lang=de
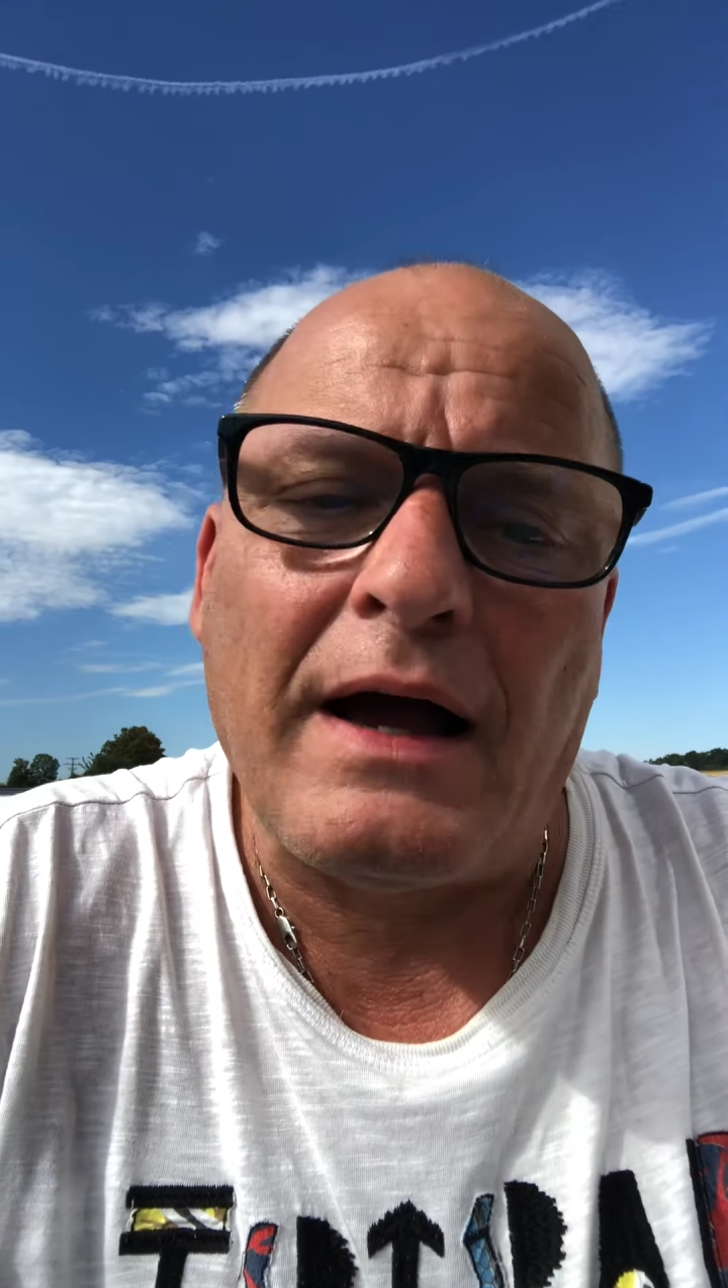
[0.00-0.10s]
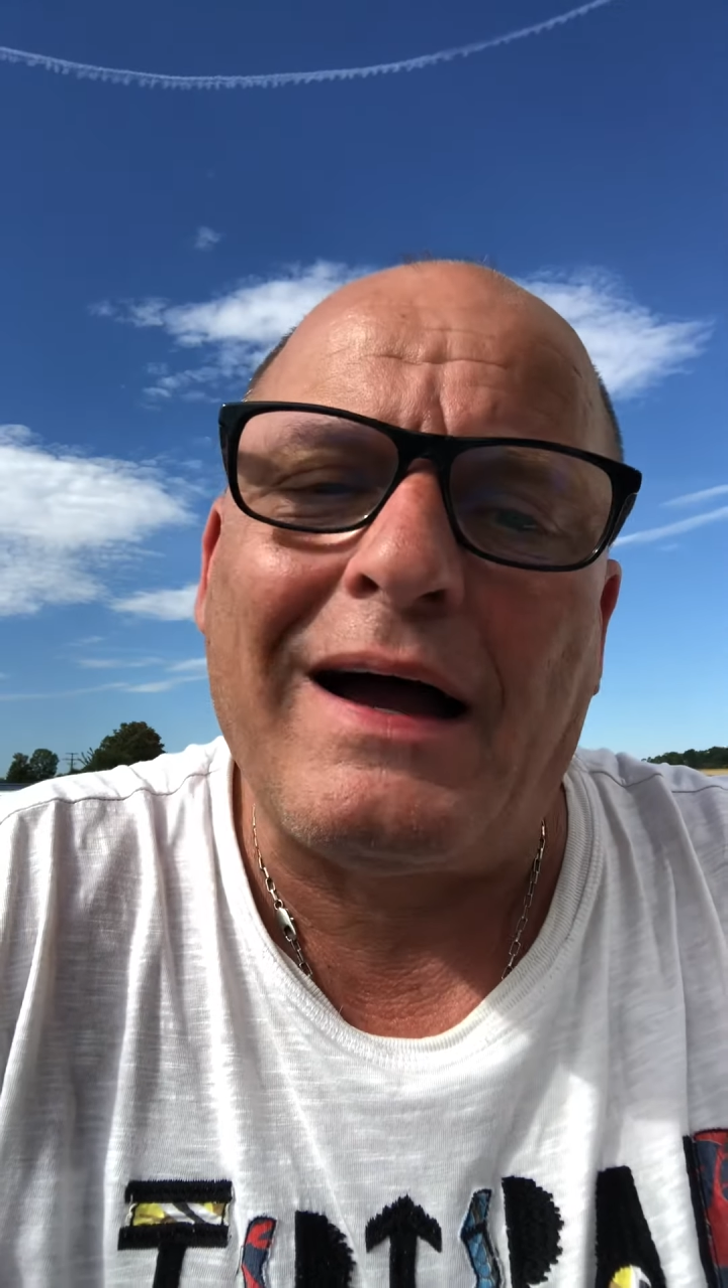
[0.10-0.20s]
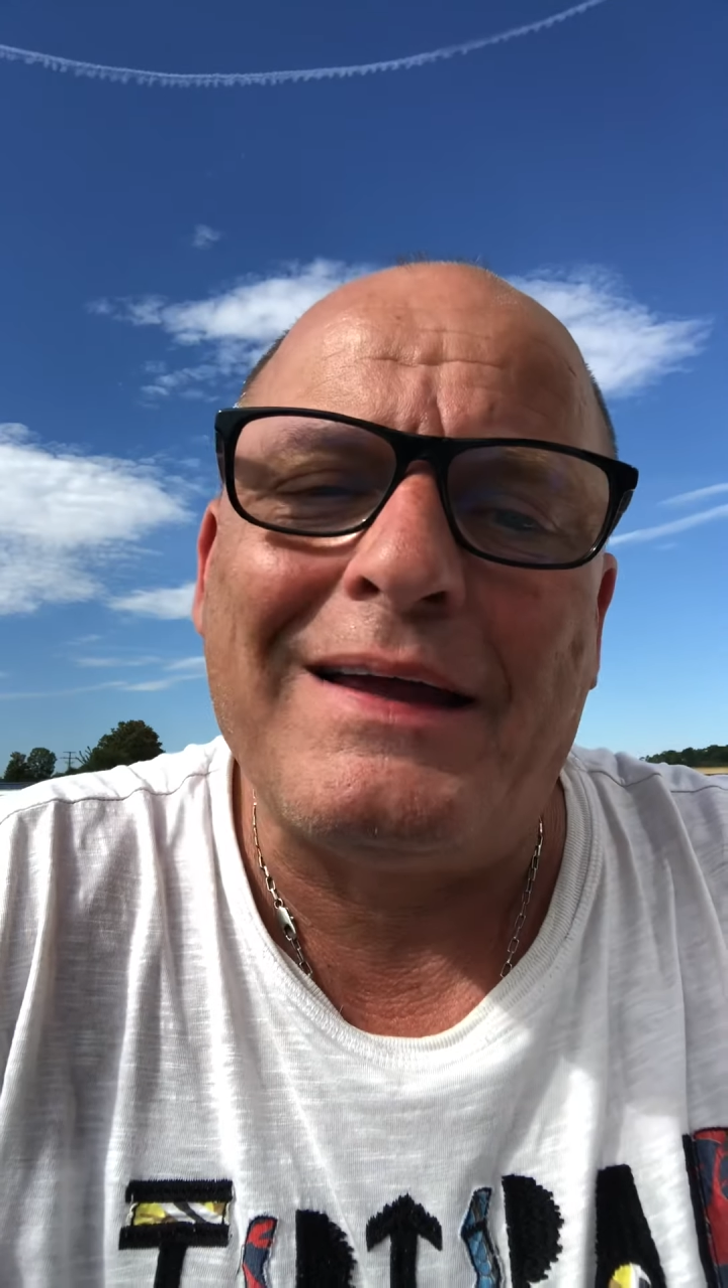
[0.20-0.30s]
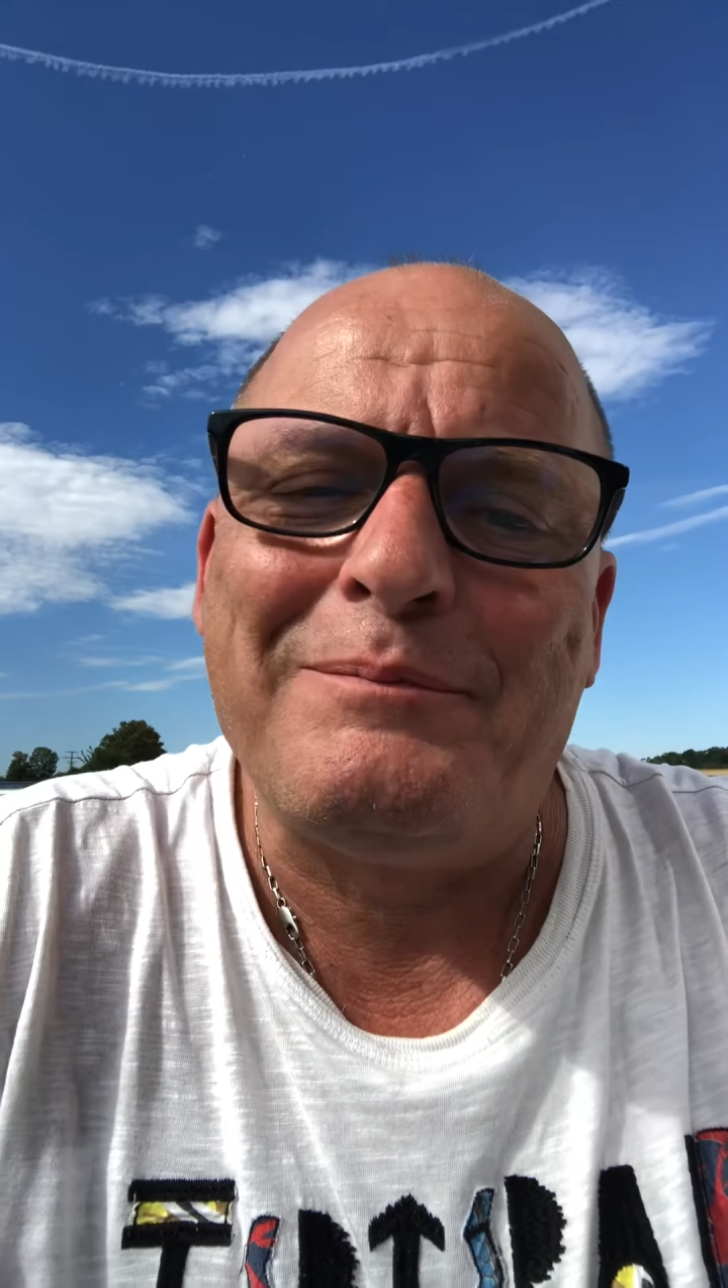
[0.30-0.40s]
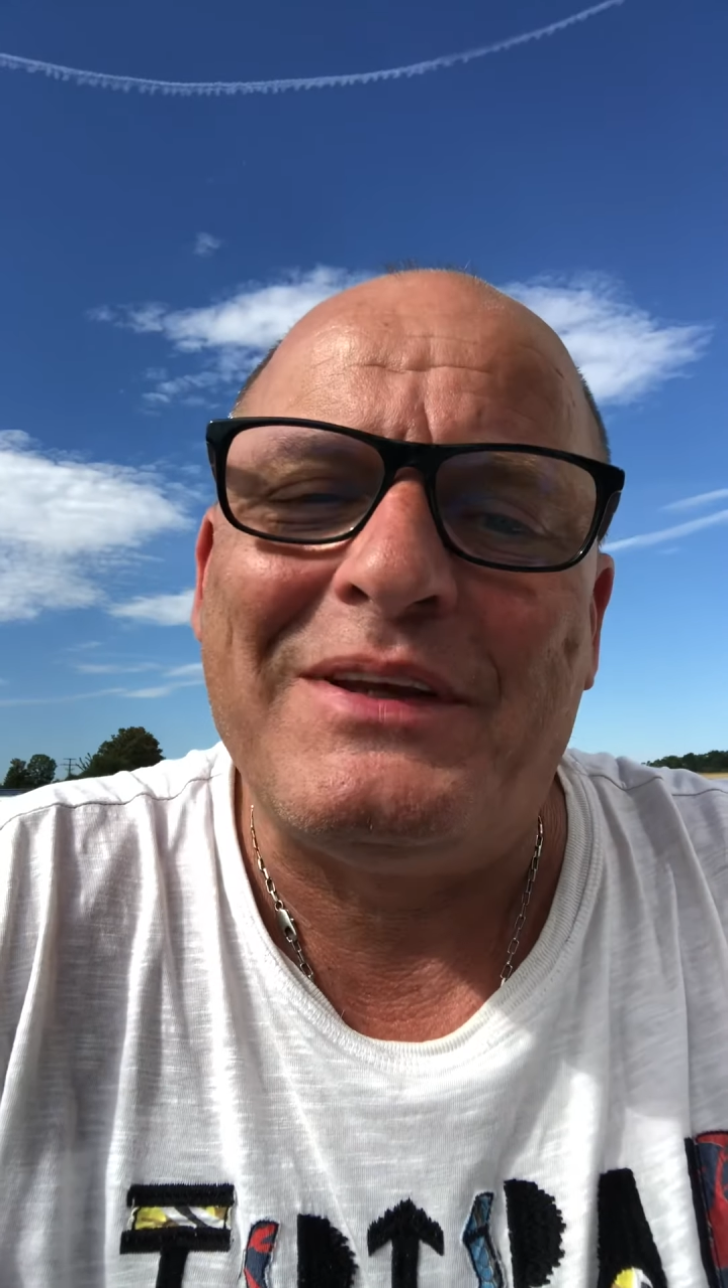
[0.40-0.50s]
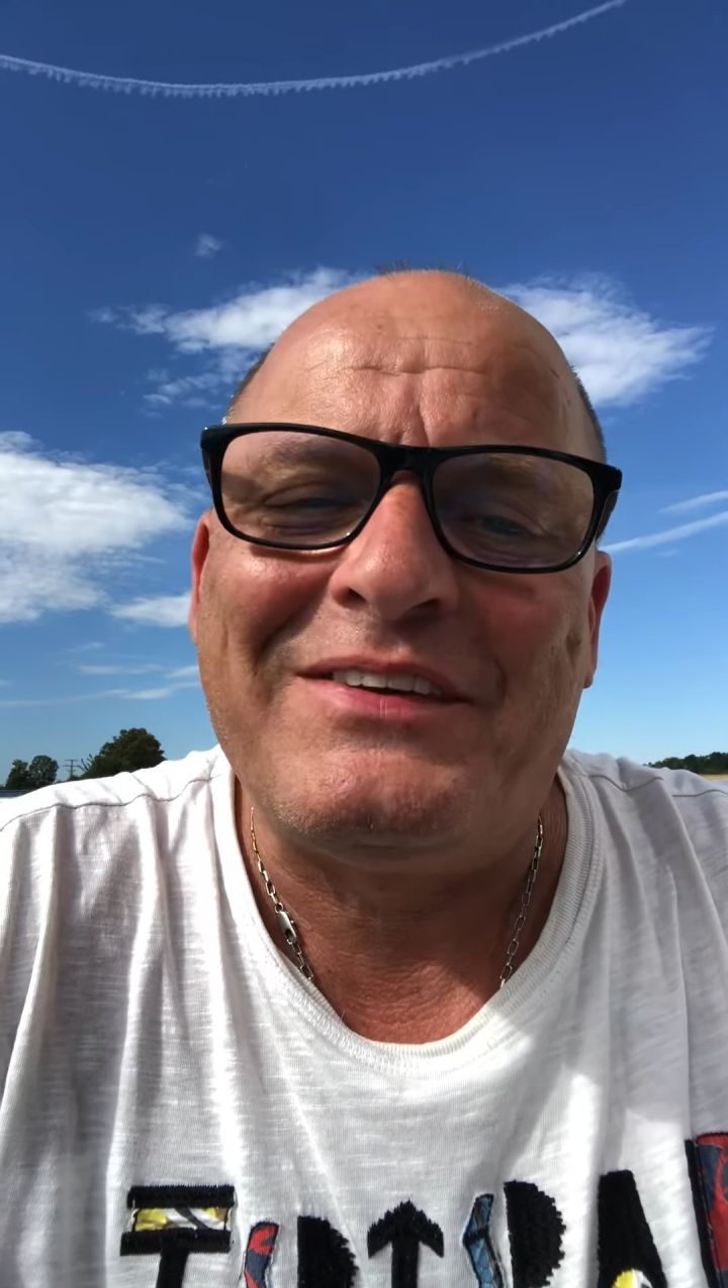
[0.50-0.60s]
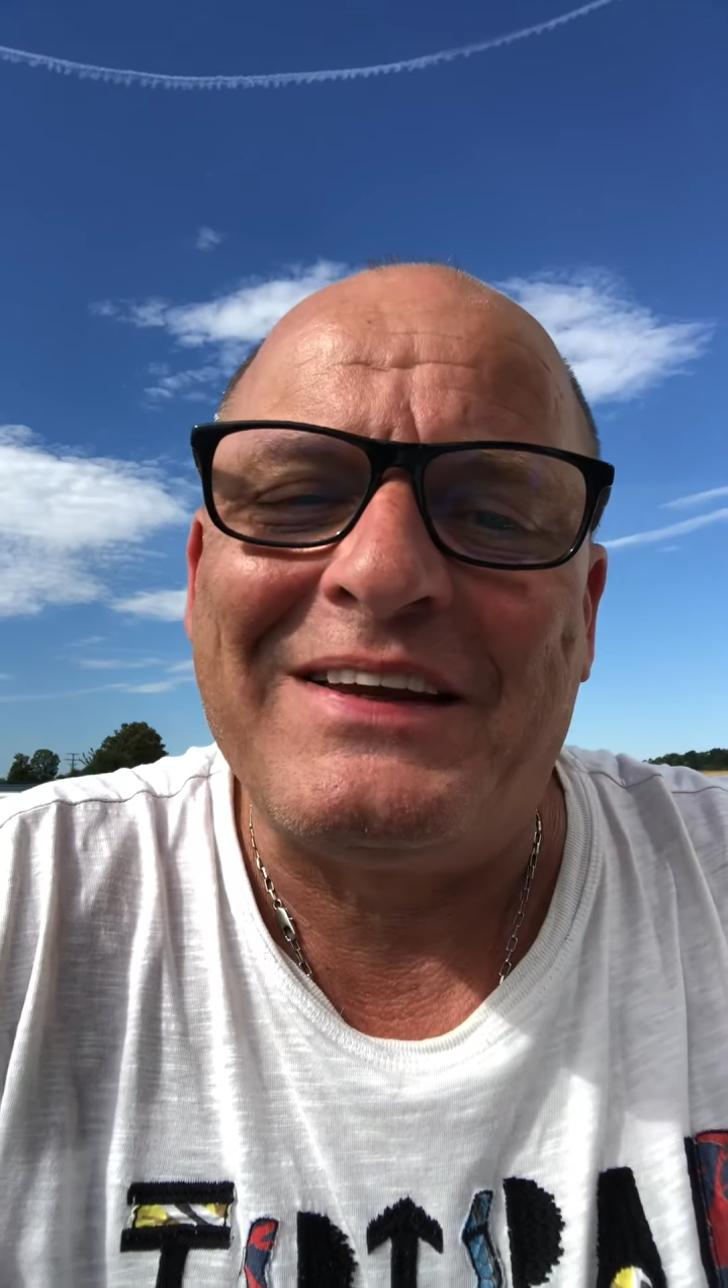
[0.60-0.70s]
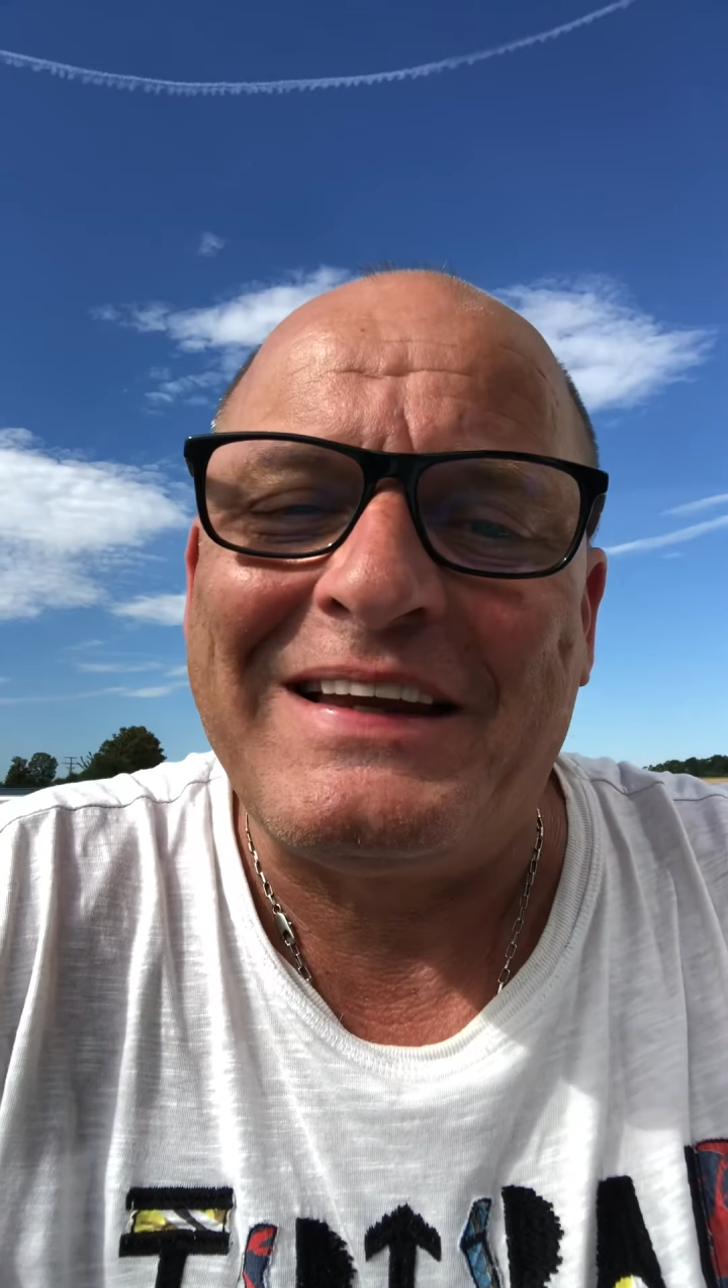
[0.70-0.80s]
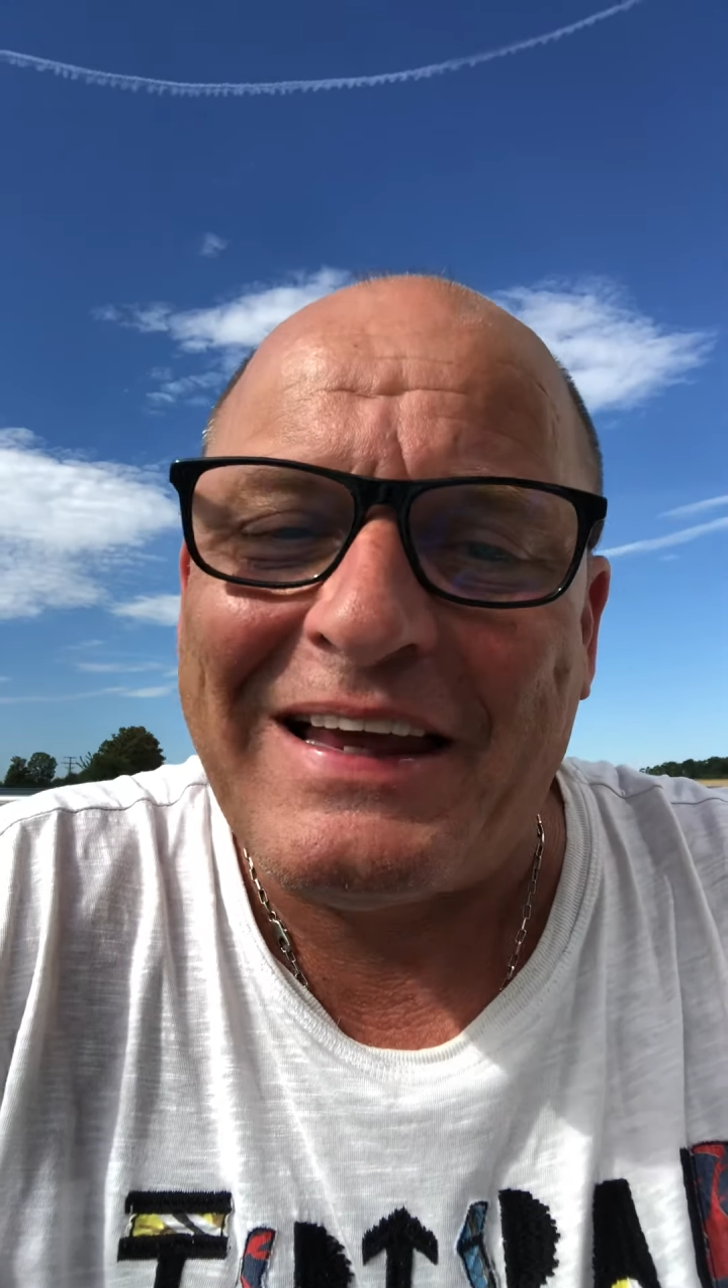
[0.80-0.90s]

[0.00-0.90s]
ein bisschen